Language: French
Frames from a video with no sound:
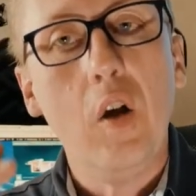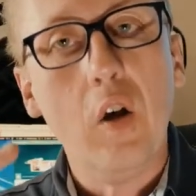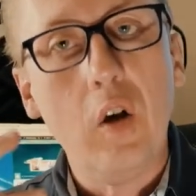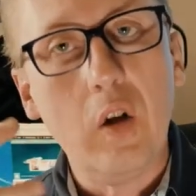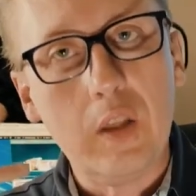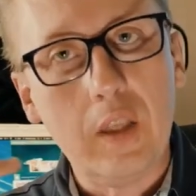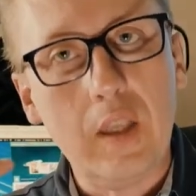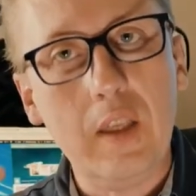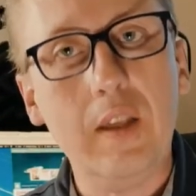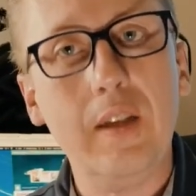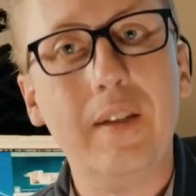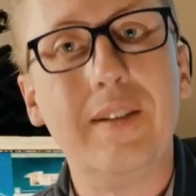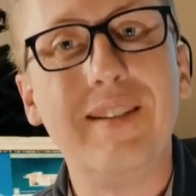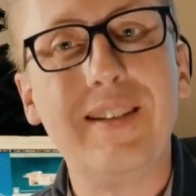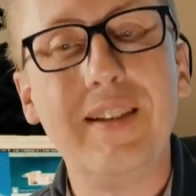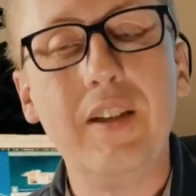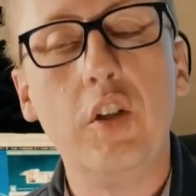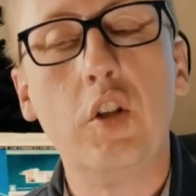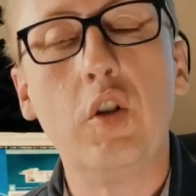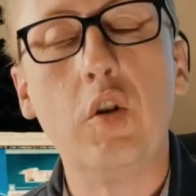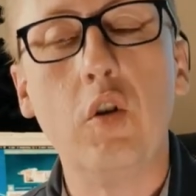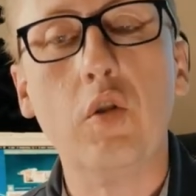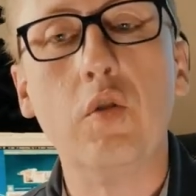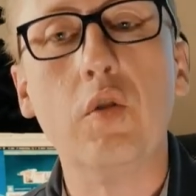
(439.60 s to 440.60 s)
euh, qui, ce
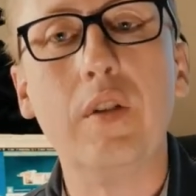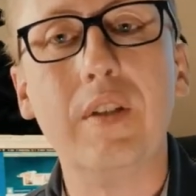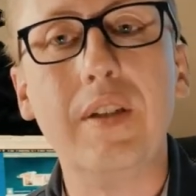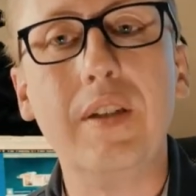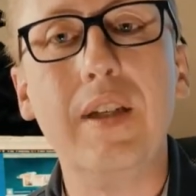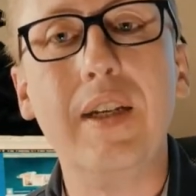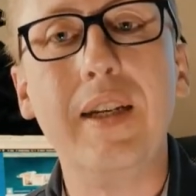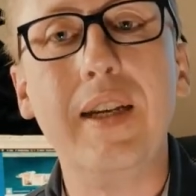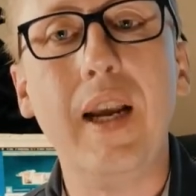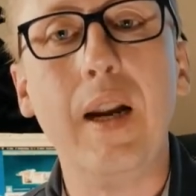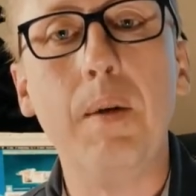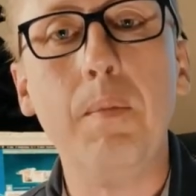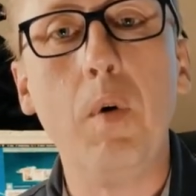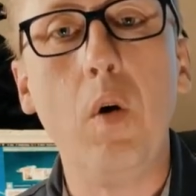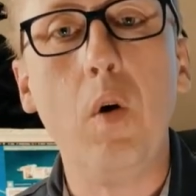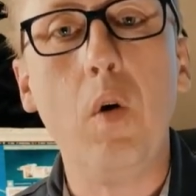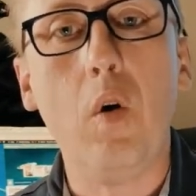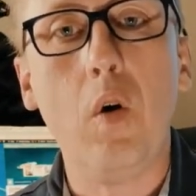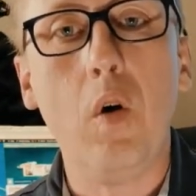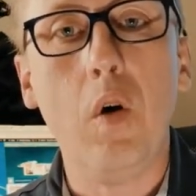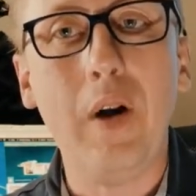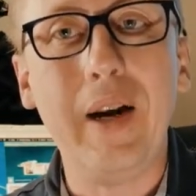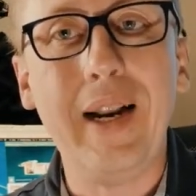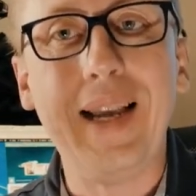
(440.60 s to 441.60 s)
qui change aussi
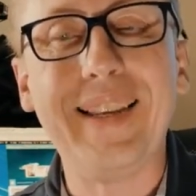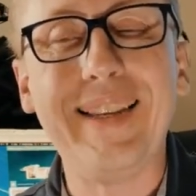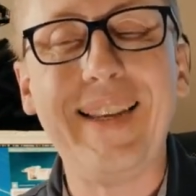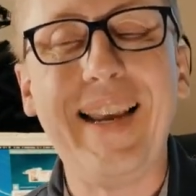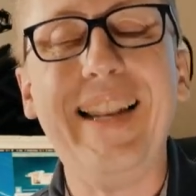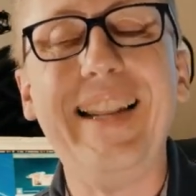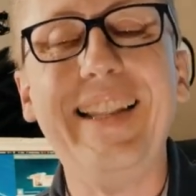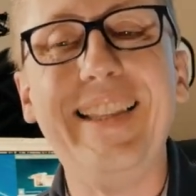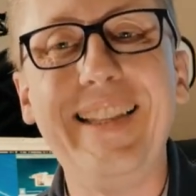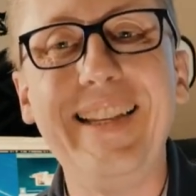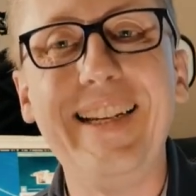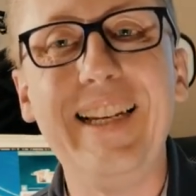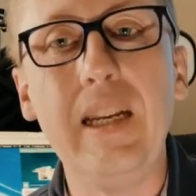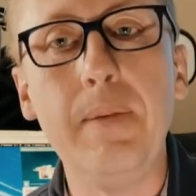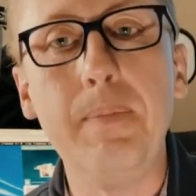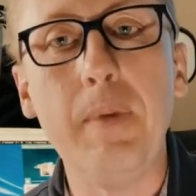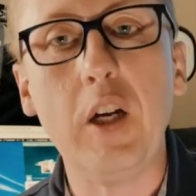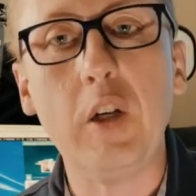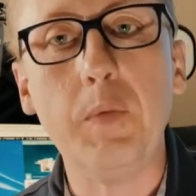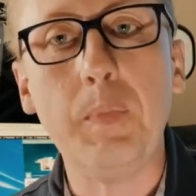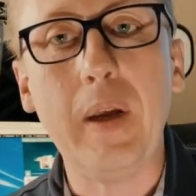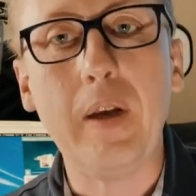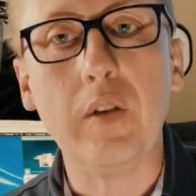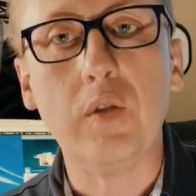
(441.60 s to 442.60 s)
également euh, la qualité de
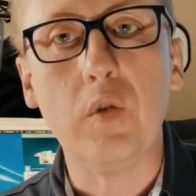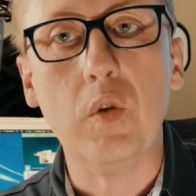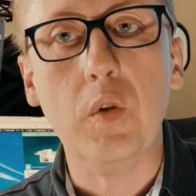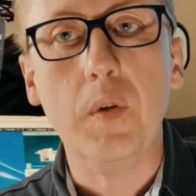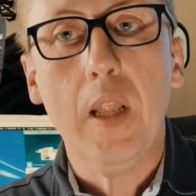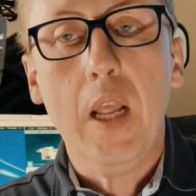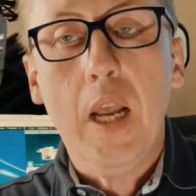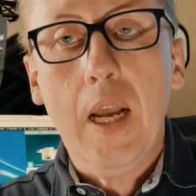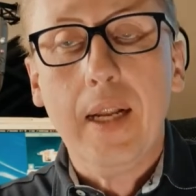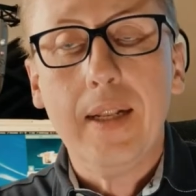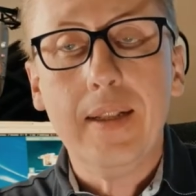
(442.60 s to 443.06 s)
l'image perçue.